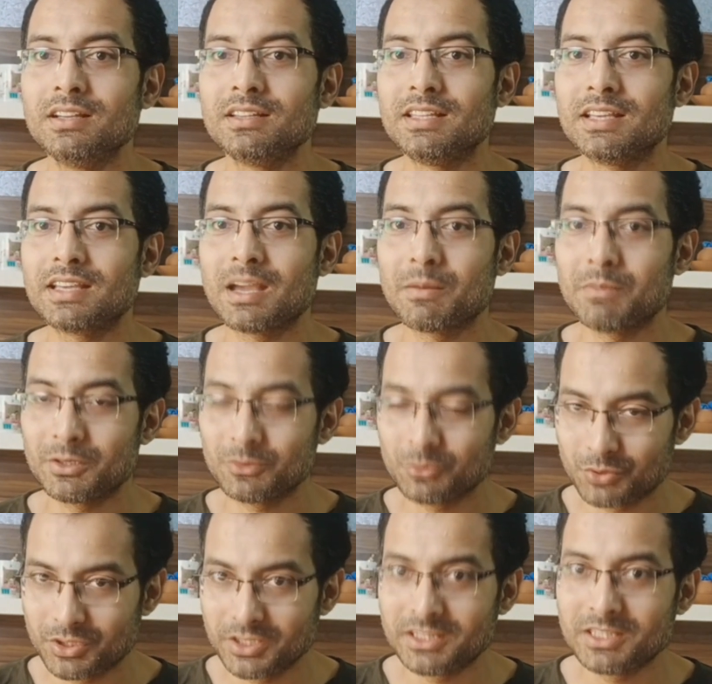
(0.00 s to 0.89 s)
থেকে আপনি
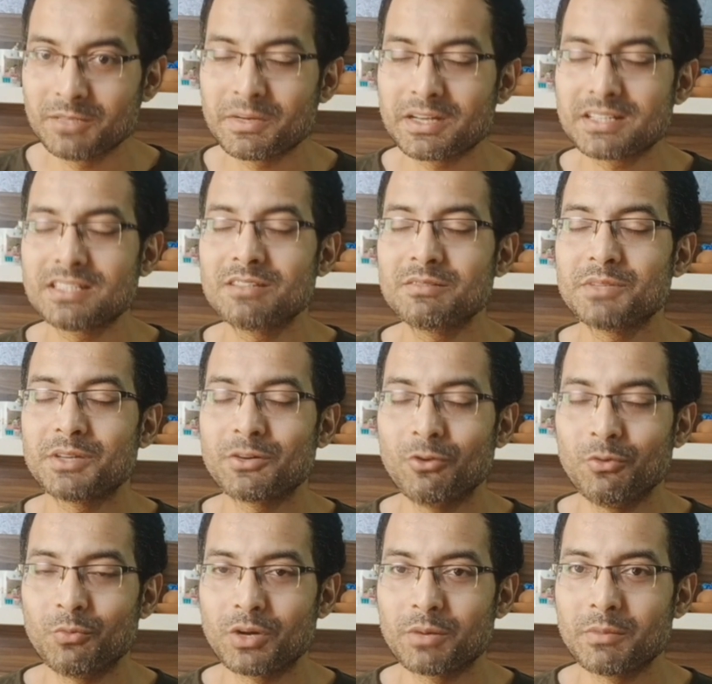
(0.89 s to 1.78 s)
কিছু শিখতে পারছেন বা
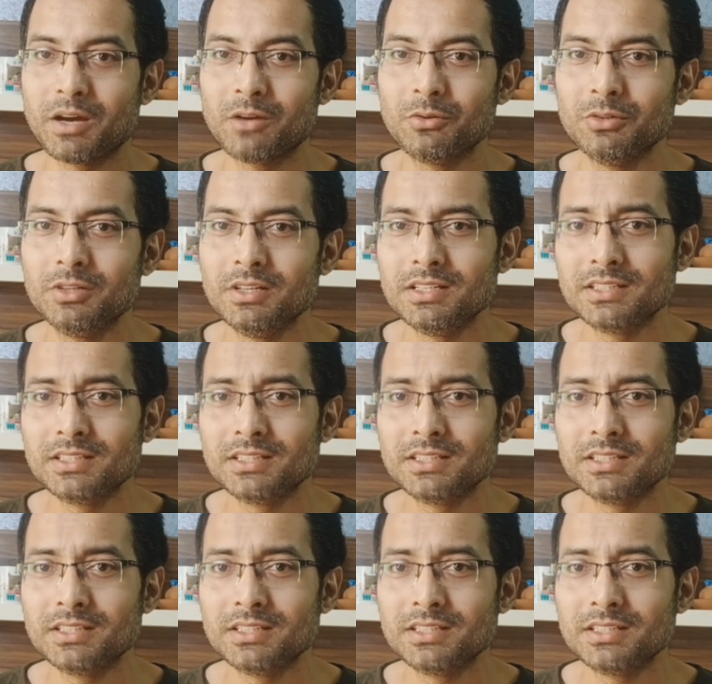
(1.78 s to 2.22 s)
গল্পটা ভালো